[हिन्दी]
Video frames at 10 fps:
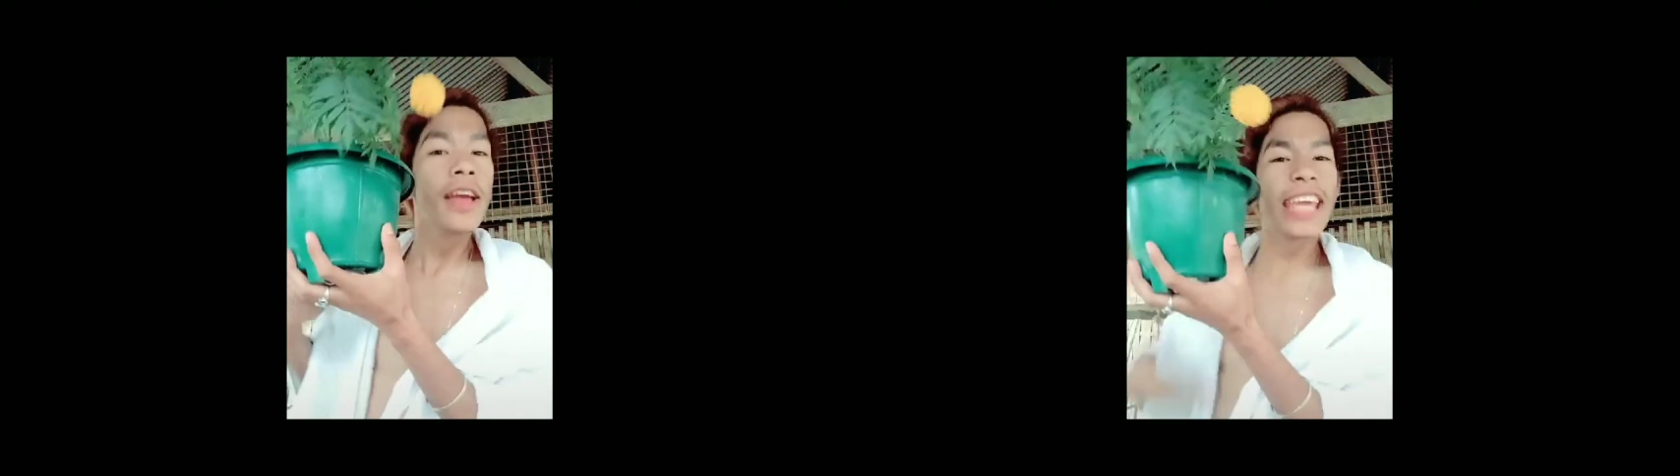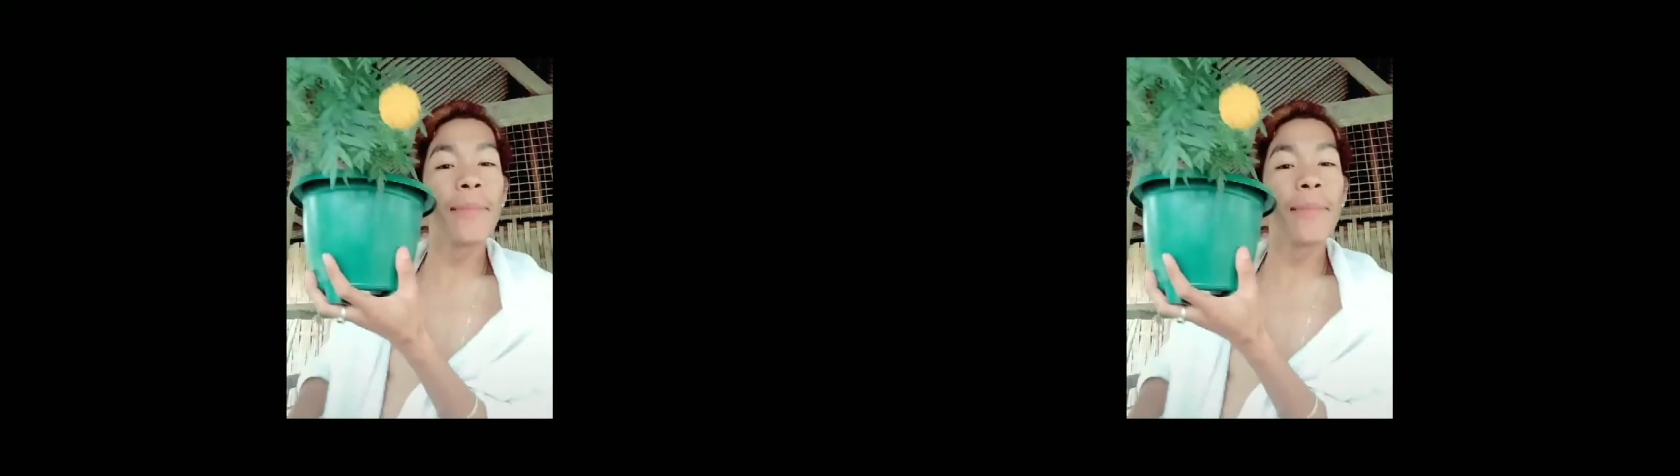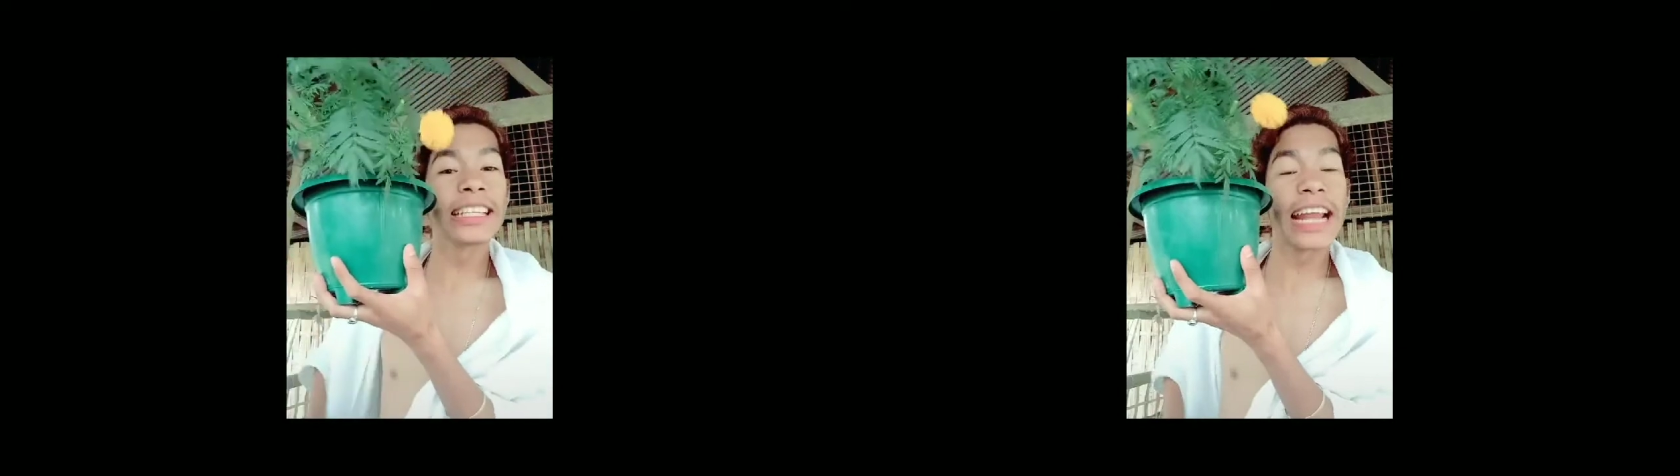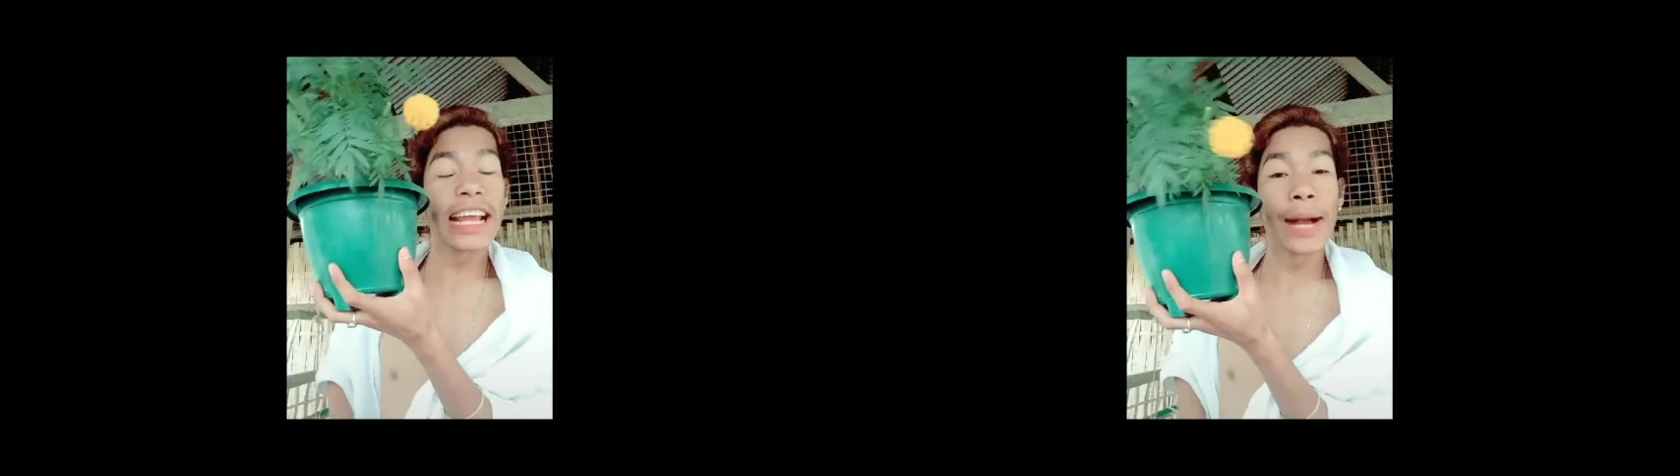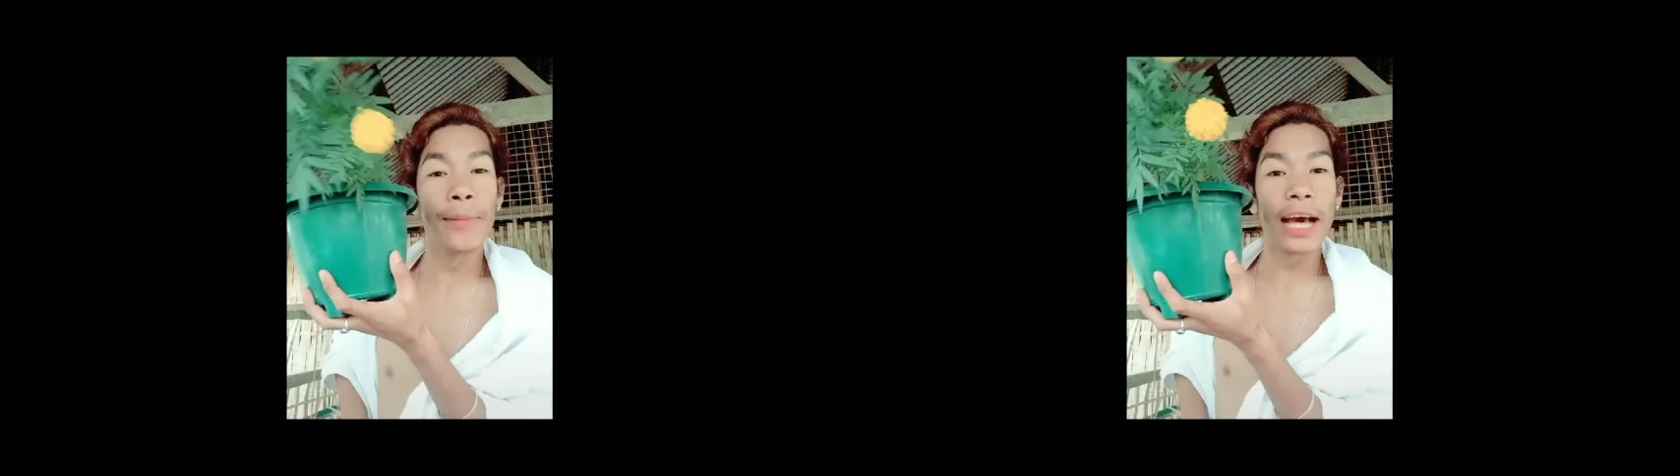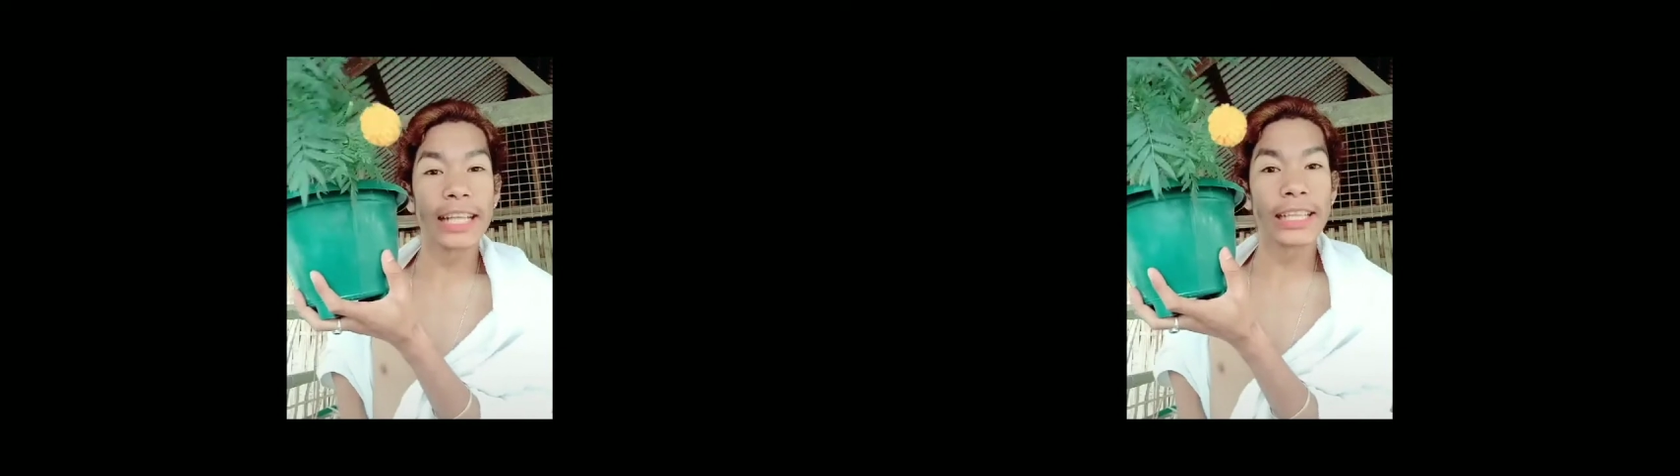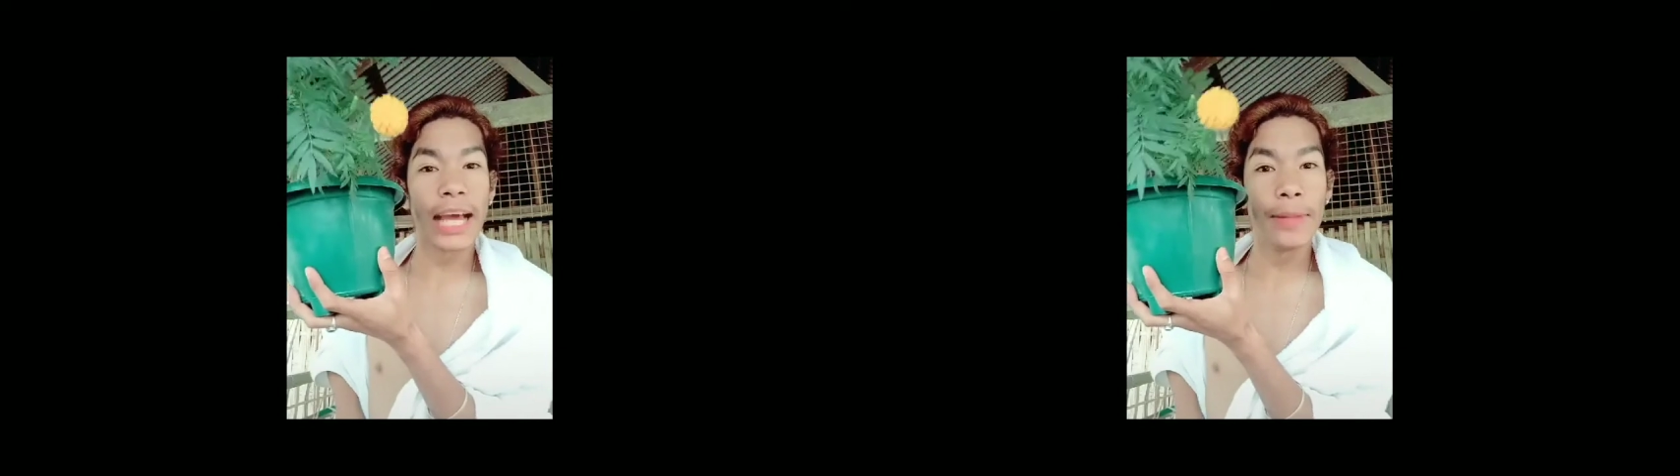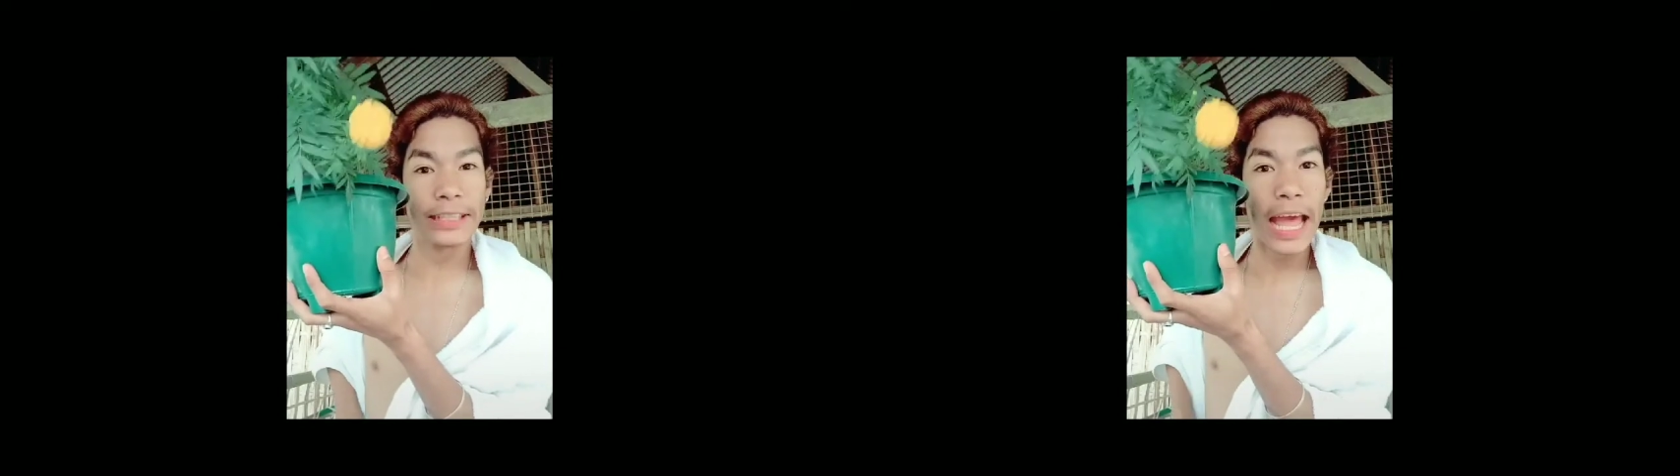क्या मेरा चेहरा क्या गमला का तरह
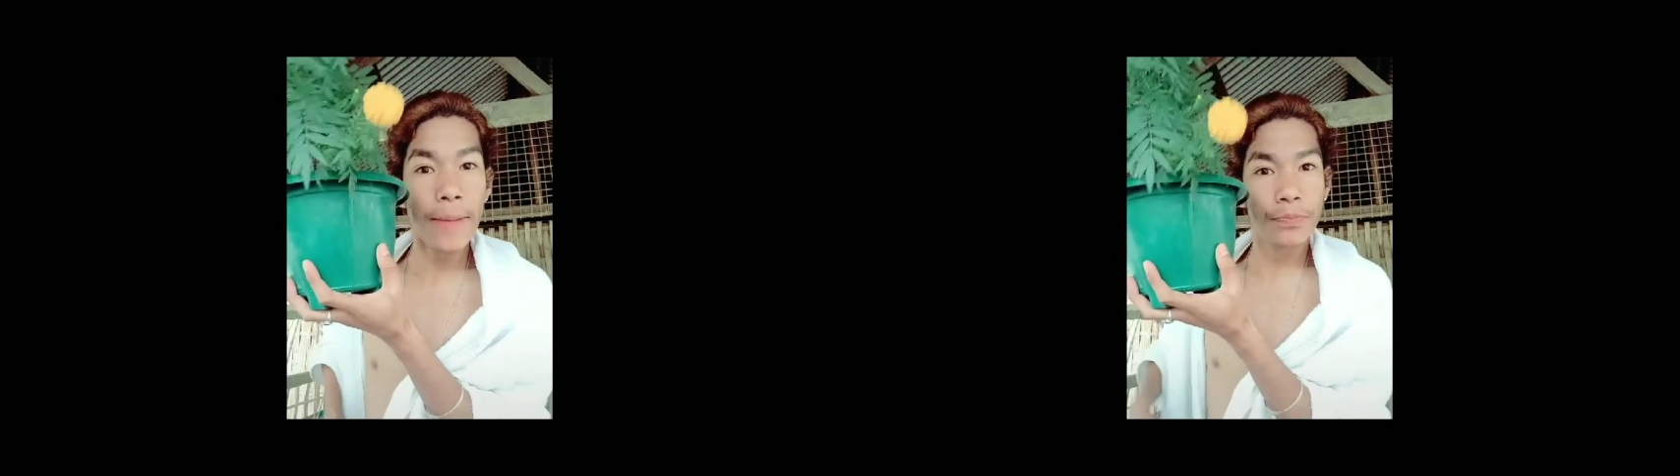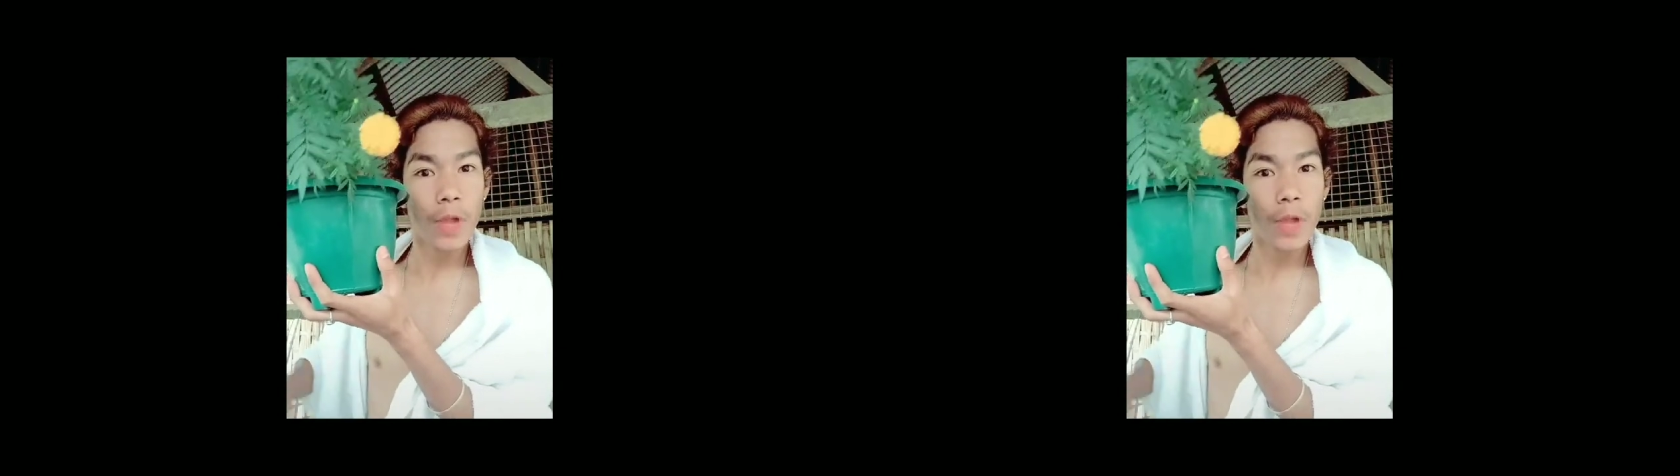दिखा मिलता है